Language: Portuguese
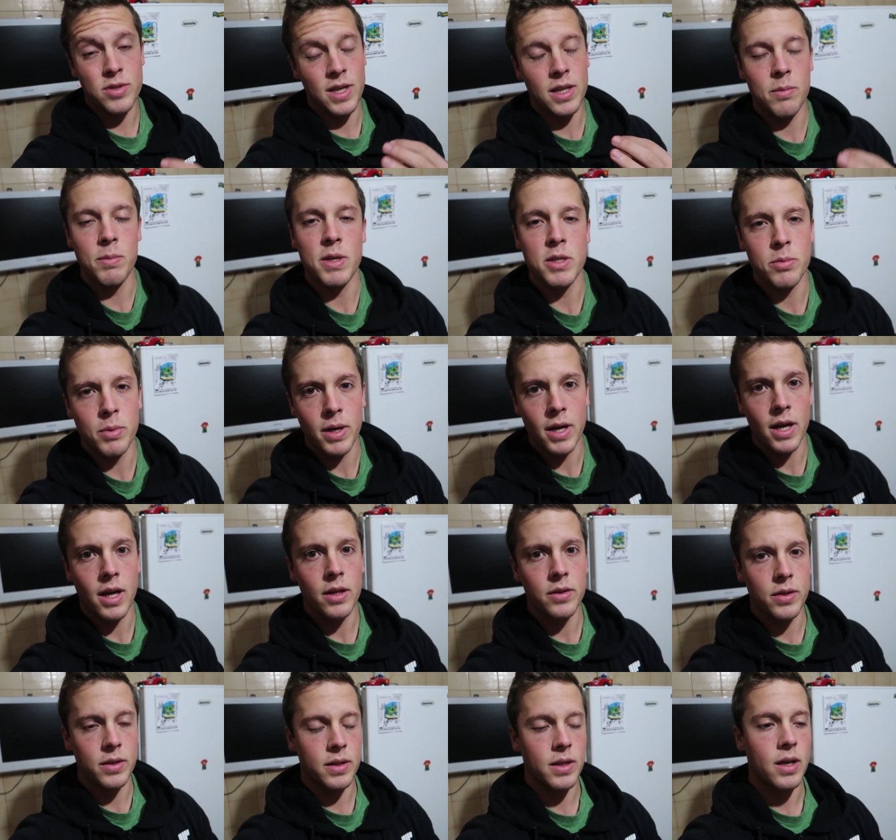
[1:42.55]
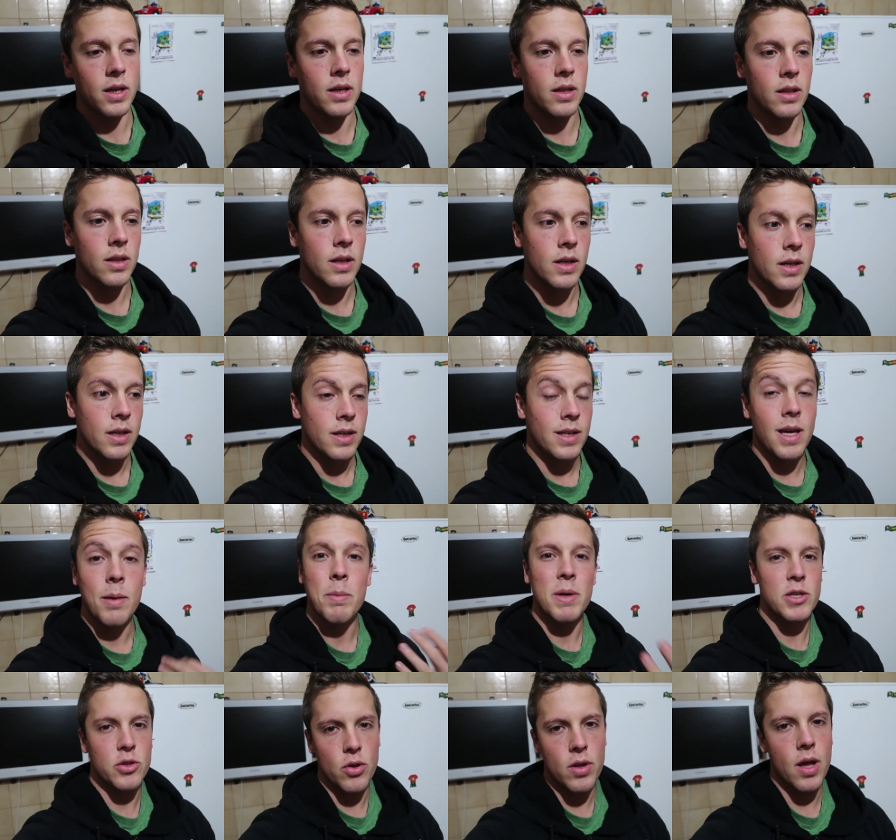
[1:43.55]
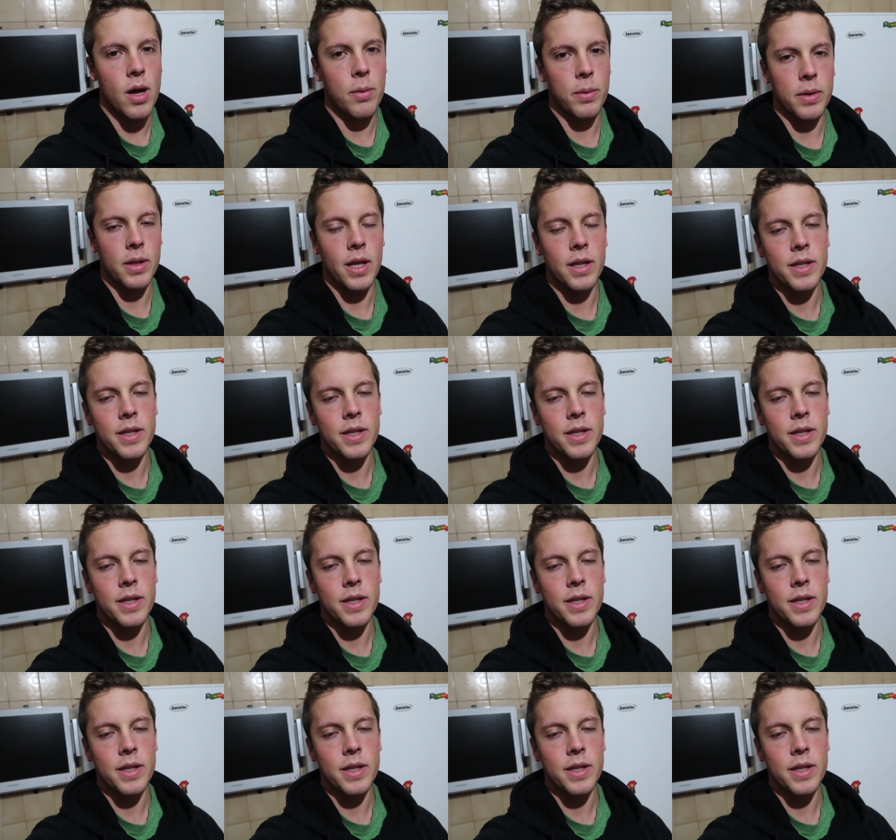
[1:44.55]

sai mais barato e tal, e é mais saudável.